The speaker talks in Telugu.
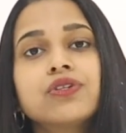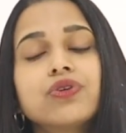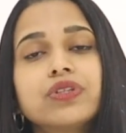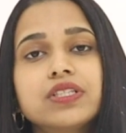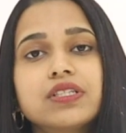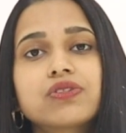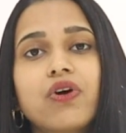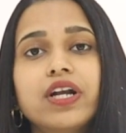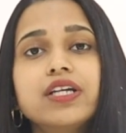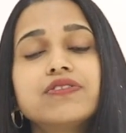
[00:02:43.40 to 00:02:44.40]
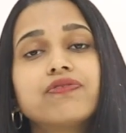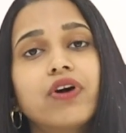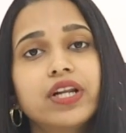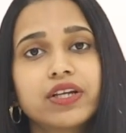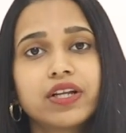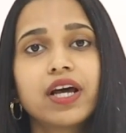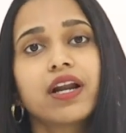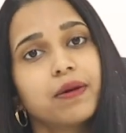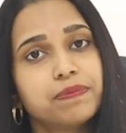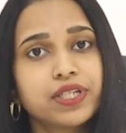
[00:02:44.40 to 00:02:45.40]
సో దిస్ ఇస్ కాల్డ్ ఎస్
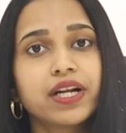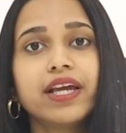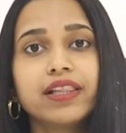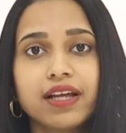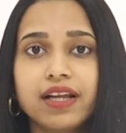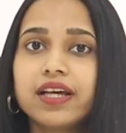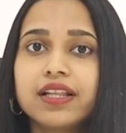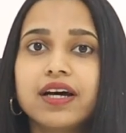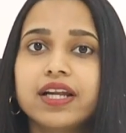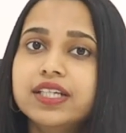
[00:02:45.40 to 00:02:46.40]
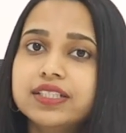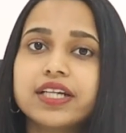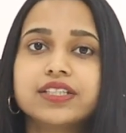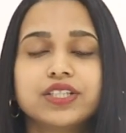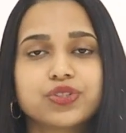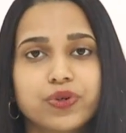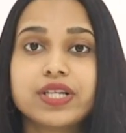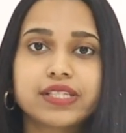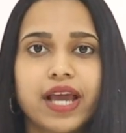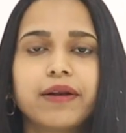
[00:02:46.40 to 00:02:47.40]
ఫాలిక్యులర్ రప్చర్ అయిందా లేదా అని చెక్
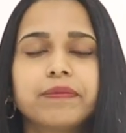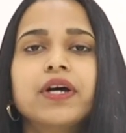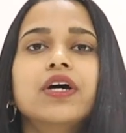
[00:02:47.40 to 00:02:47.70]
చేసుకునే స్కాన్